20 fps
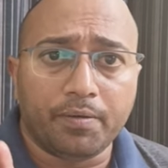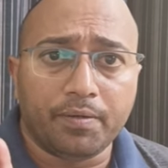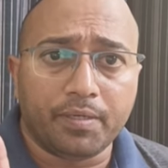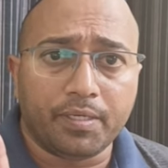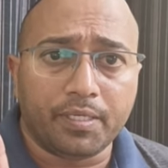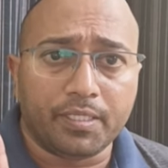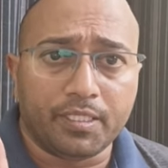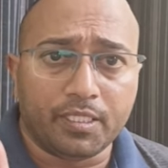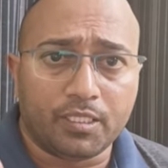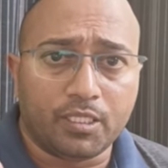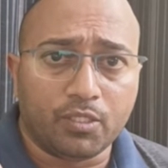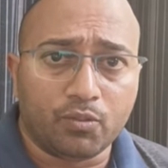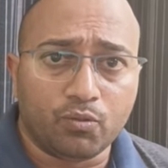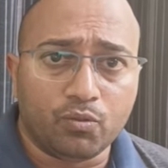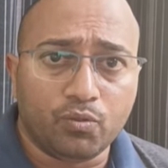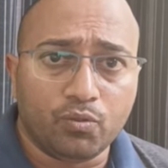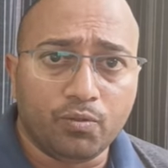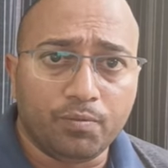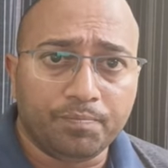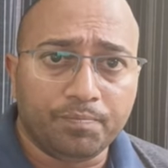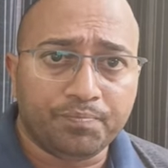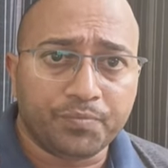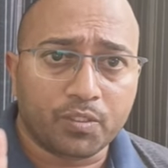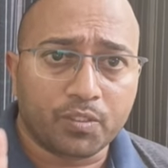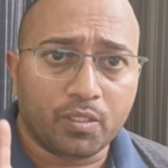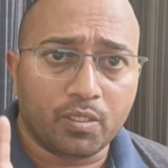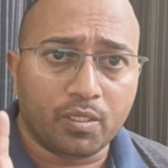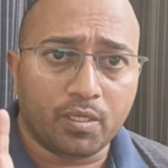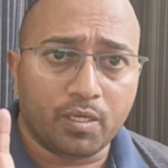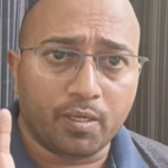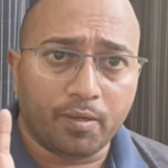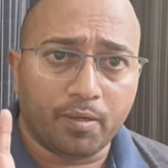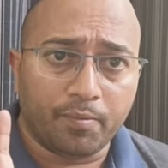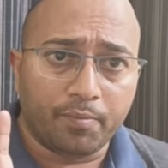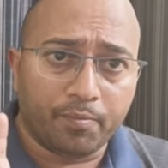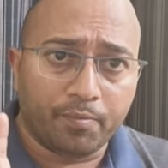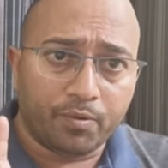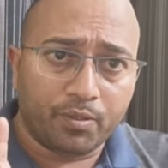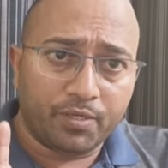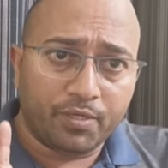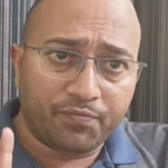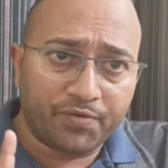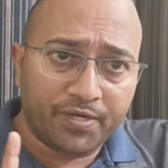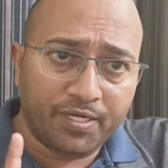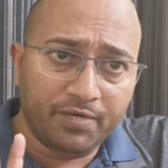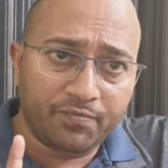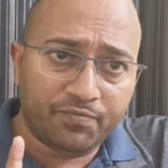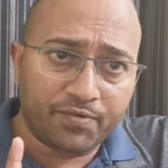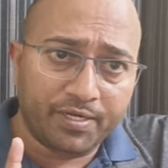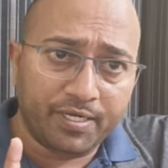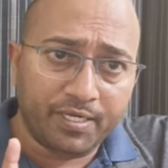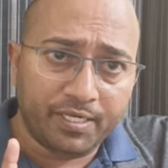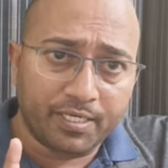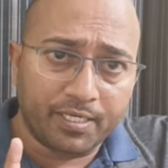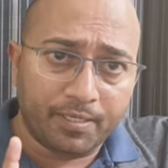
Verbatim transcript: ఏదైతే ఉందో డిఫరెంట్ డిఫరెంట్